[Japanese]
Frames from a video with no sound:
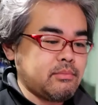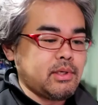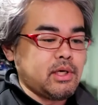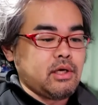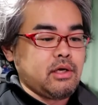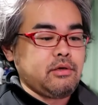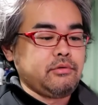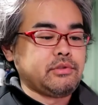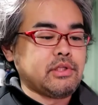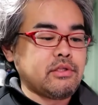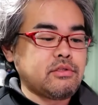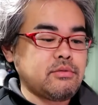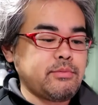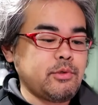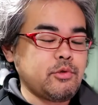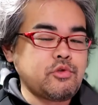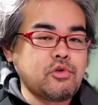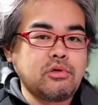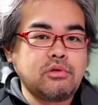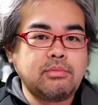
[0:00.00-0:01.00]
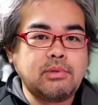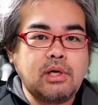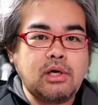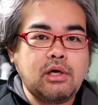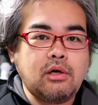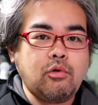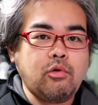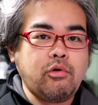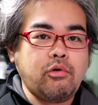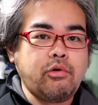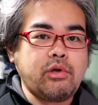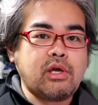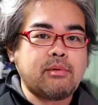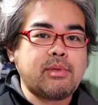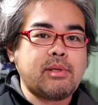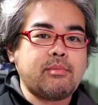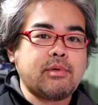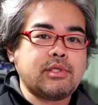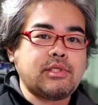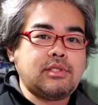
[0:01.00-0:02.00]
まあ2つ目の職場を辞
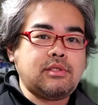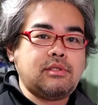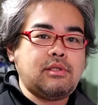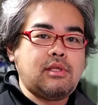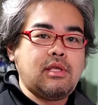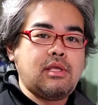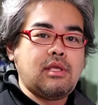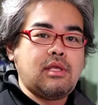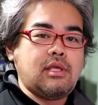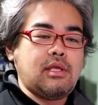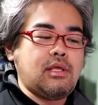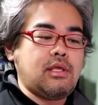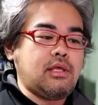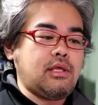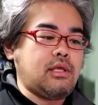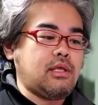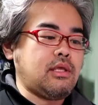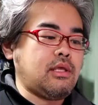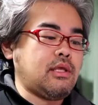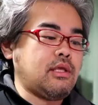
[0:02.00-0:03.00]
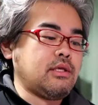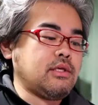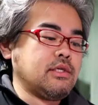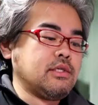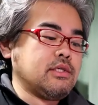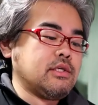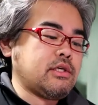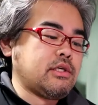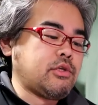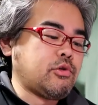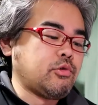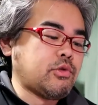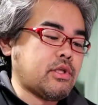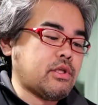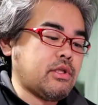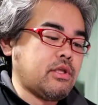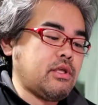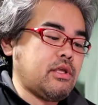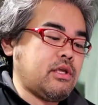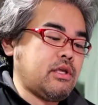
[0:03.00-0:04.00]
めまして、えー、去年、
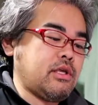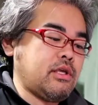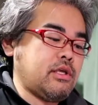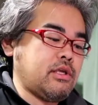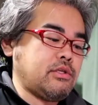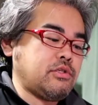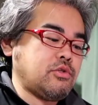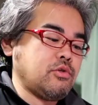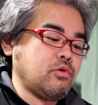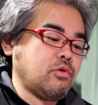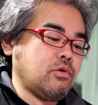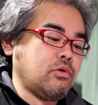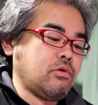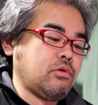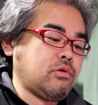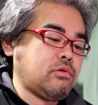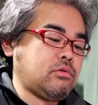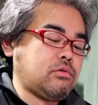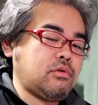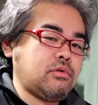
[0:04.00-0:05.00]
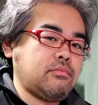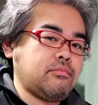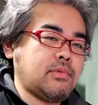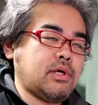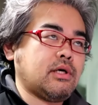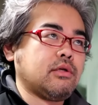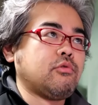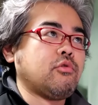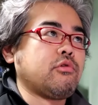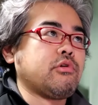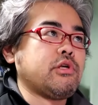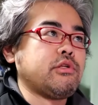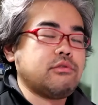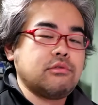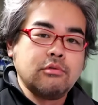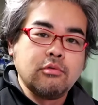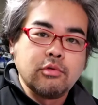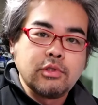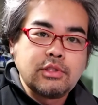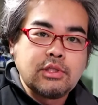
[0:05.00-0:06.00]
えー、一応、まあ、独
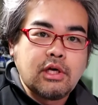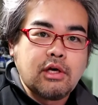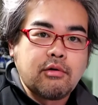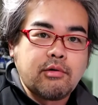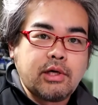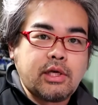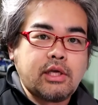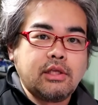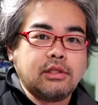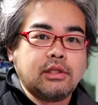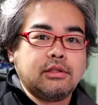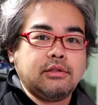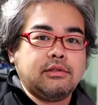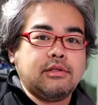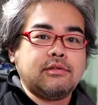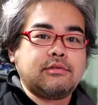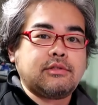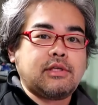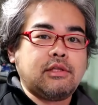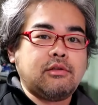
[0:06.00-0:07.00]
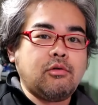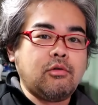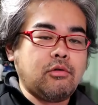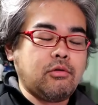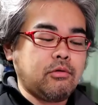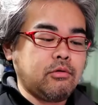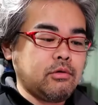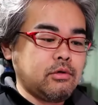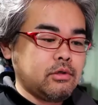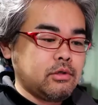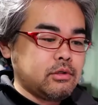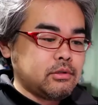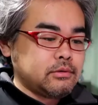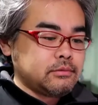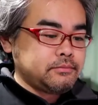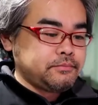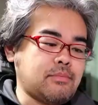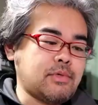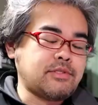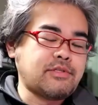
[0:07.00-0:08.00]
立をしたわけなんですけど、ま
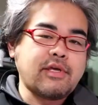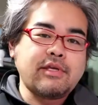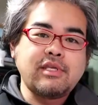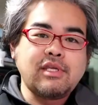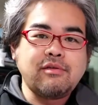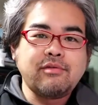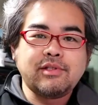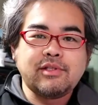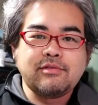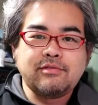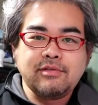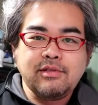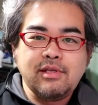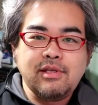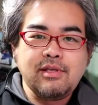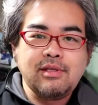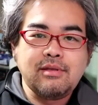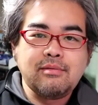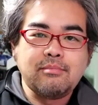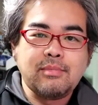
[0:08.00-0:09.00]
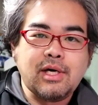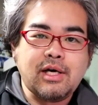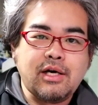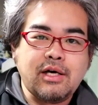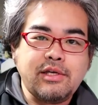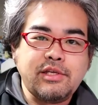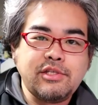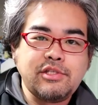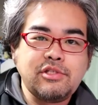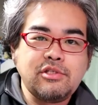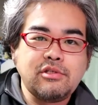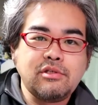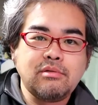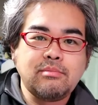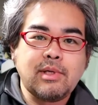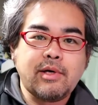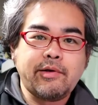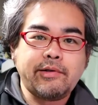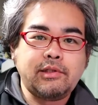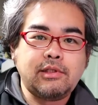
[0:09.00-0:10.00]
あ、最近はですねまあ一周
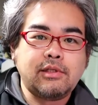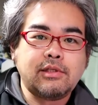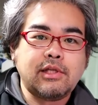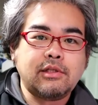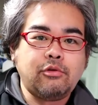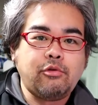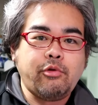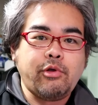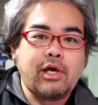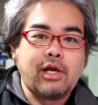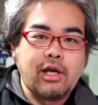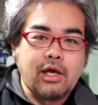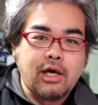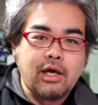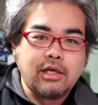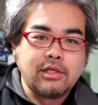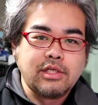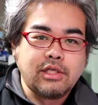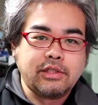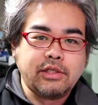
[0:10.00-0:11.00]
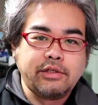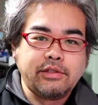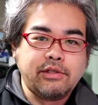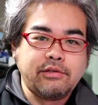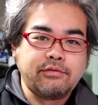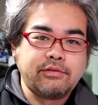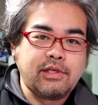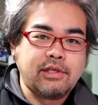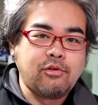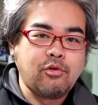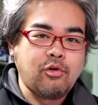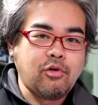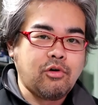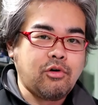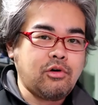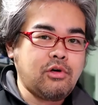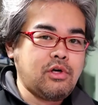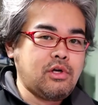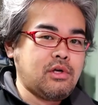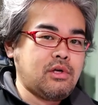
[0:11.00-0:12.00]
回ってなんとやらじゃないですけど
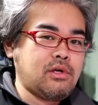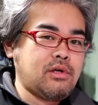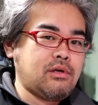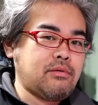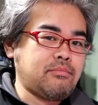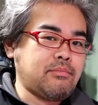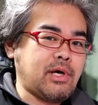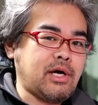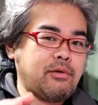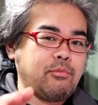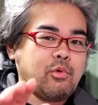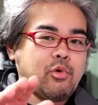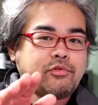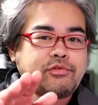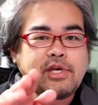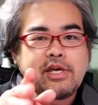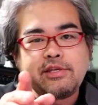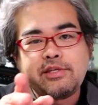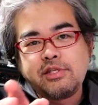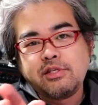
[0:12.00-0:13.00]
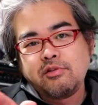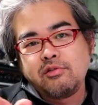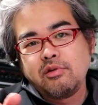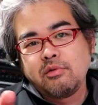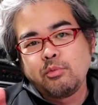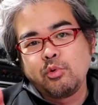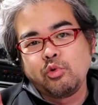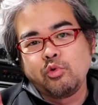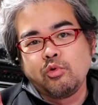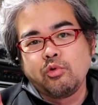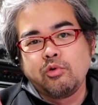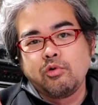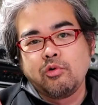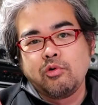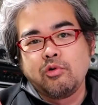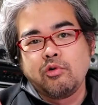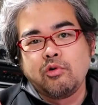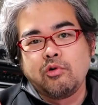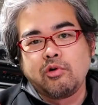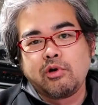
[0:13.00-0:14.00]
まあもう最新のもの
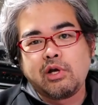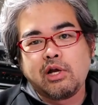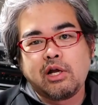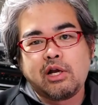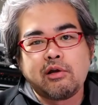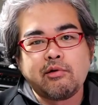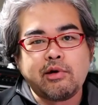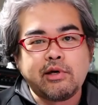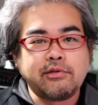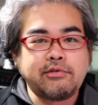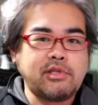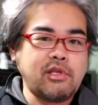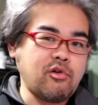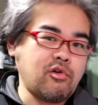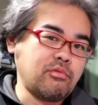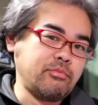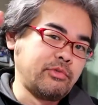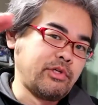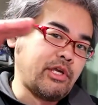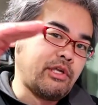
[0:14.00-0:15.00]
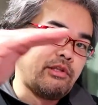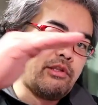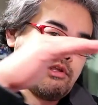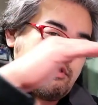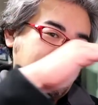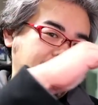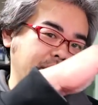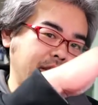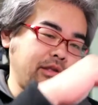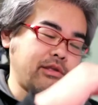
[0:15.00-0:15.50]
からは背を向けて